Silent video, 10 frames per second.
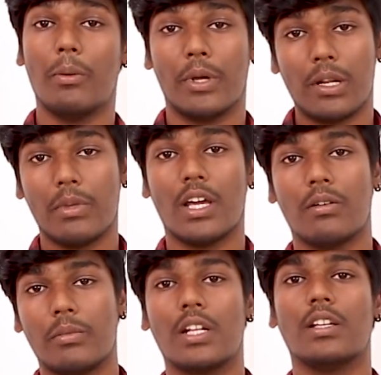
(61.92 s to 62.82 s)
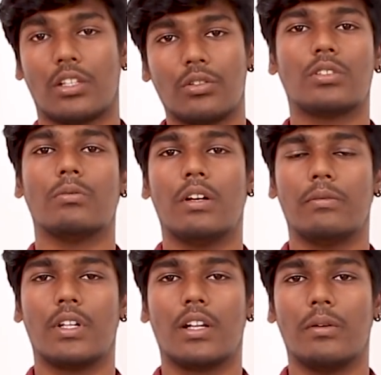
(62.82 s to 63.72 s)
ரொம்ப பெருமையாகவும் இருக்குது
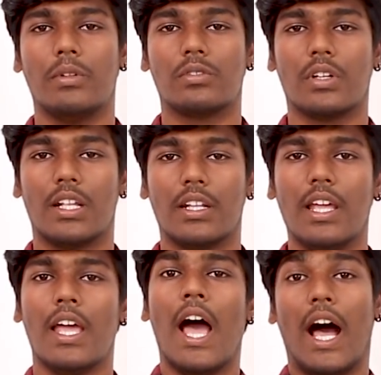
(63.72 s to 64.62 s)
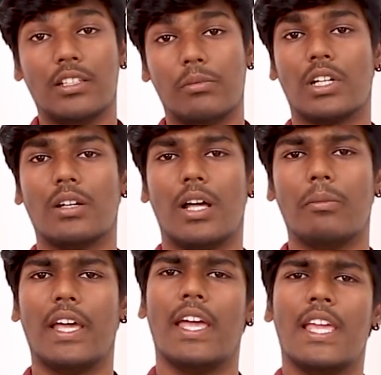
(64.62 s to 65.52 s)
சந்தோஷமாகவும் இருக்குது அப்படின்னு சொல்கிறாரு அது மட்டும்
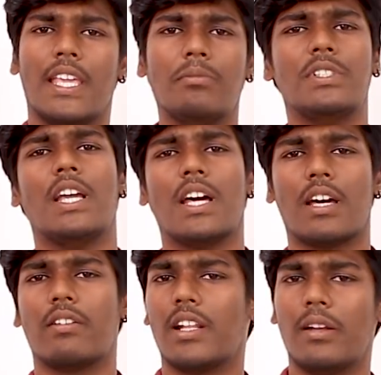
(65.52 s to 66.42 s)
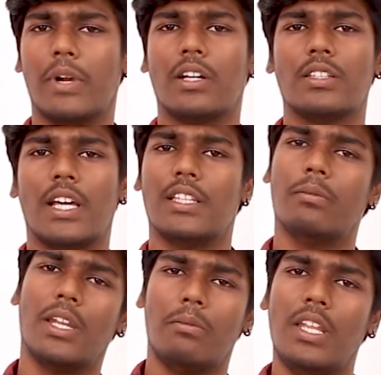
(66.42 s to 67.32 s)
இல்லாமல் எம்ஜிஆர் அவர்கள் மட்டும்தான்
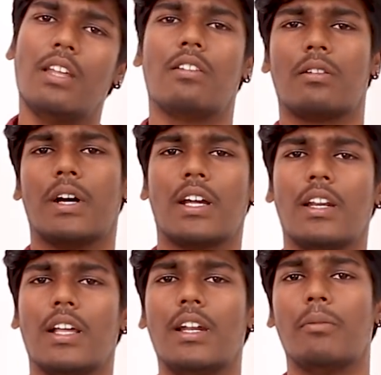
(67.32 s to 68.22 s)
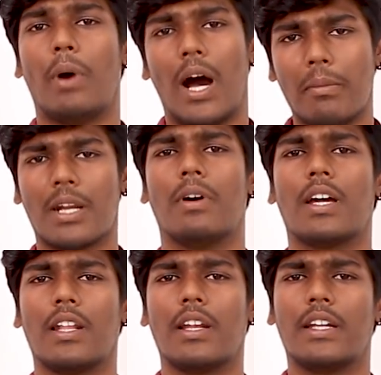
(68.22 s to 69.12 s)
இந்த மாதிரி மீனவர் மக்கள்கள் பாமர
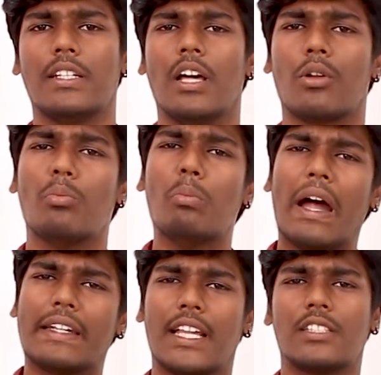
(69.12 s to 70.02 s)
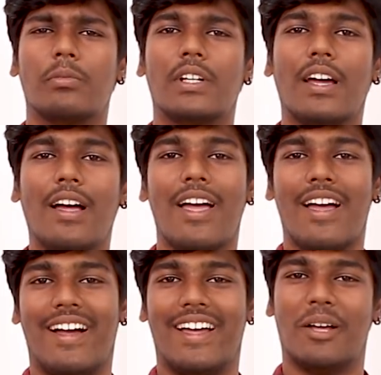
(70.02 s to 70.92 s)
மக்கள்கிட்ட தான் ரொம்ப
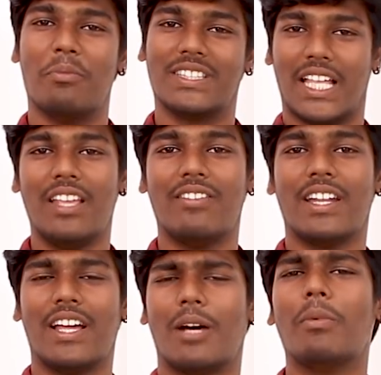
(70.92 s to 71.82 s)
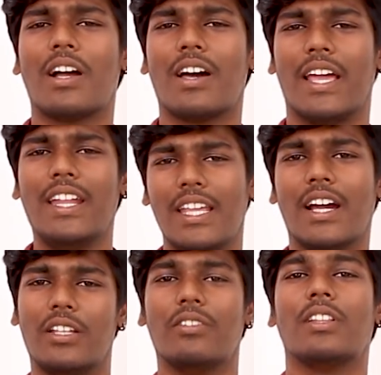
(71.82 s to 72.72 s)
அட்டாச்மெண்ட்டாக நம்ம தலைவன்டா நமக்கான ஐடி
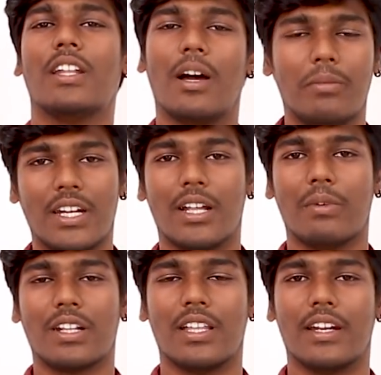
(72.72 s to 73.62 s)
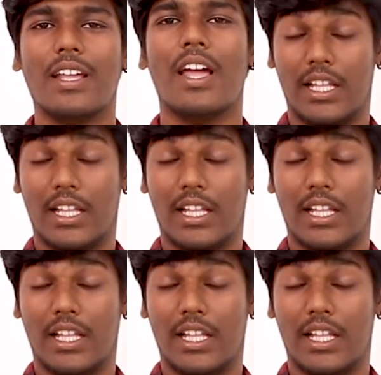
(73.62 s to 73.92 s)
கார்டு இவர் தான்டா அப்படின்ற மாதிரி இருந்தார்